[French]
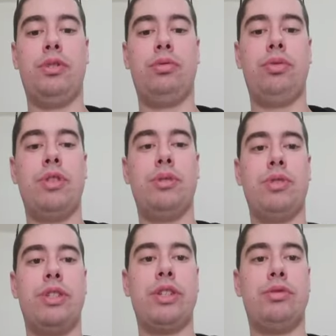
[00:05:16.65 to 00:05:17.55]
tous les
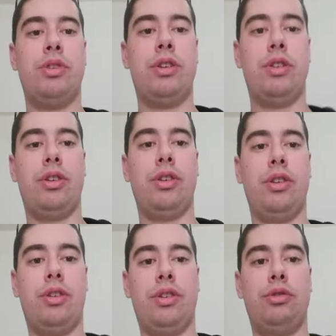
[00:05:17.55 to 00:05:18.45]
homosexuels
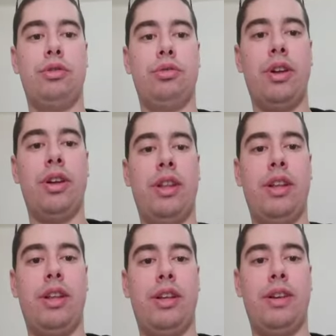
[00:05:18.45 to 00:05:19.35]
euh, du coin
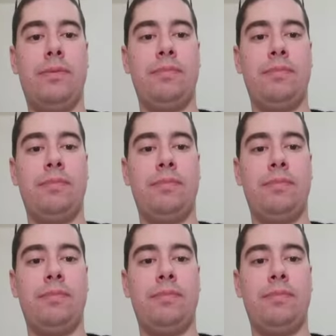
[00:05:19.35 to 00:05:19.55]
et,